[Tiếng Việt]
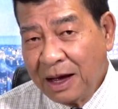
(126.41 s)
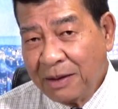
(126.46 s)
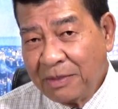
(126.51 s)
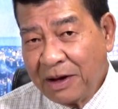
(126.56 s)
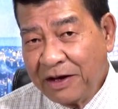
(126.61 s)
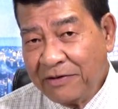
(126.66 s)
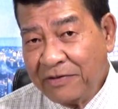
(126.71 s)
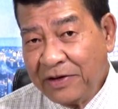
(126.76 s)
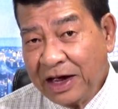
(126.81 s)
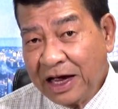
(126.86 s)

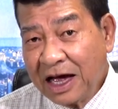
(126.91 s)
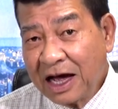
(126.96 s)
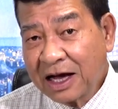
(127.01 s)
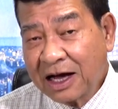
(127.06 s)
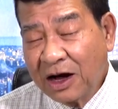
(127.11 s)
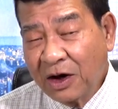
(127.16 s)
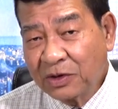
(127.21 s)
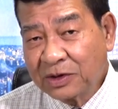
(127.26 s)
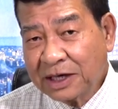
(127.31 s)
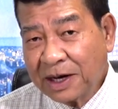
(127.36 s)
Bởi vì uh,
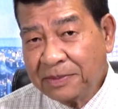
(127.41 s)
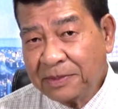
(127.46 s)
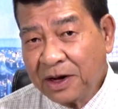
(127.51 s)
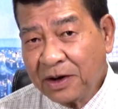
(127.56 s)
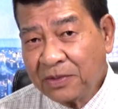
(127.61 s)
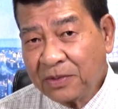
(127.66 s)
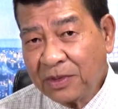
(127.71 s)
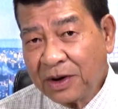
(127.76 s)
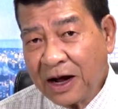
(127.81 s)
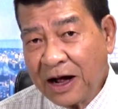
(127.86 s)
cựu giám
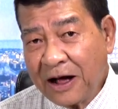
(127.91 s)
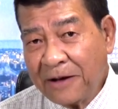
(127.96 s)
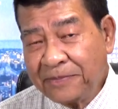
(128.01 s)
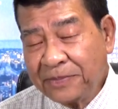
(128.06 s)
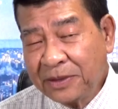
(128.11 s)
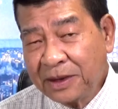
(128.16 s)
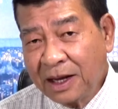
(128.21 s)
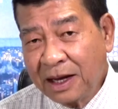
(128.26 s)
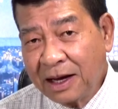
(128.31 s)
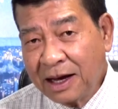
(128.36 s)
đốc uh,
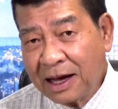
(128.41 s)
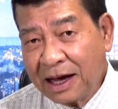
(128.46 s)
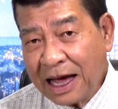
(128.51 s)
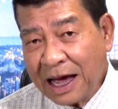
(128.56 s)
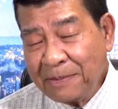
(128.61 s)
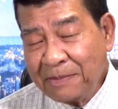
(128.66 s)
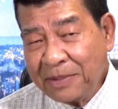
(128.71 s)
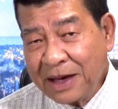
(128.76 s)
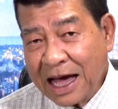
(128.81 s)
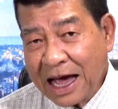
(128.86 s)

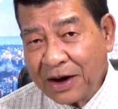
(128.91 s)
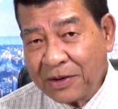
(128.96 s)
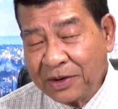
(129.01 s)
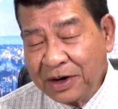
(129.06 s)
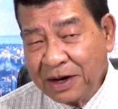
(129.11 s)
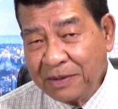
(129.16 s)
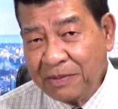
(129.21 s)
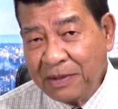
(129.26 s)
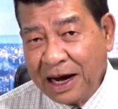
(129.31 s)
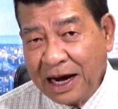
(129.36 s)
FBI của
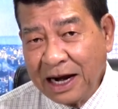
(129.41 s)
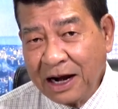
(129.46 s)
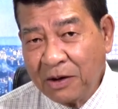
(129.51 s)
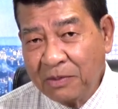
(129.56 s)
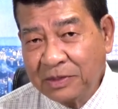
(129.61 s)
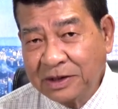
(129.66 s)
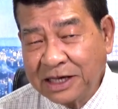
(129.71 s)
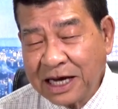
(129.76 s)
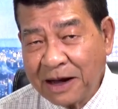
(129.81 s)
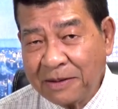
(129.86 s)
nước Mỹ là
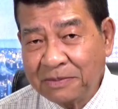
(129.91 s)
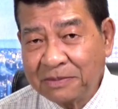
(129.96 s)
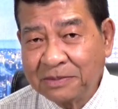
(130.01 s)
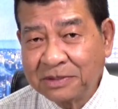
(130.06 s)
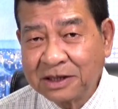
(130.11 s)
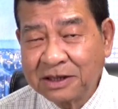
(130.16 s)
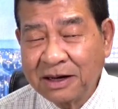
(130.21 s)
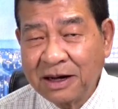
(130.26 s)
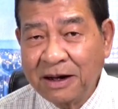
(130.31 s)
ông James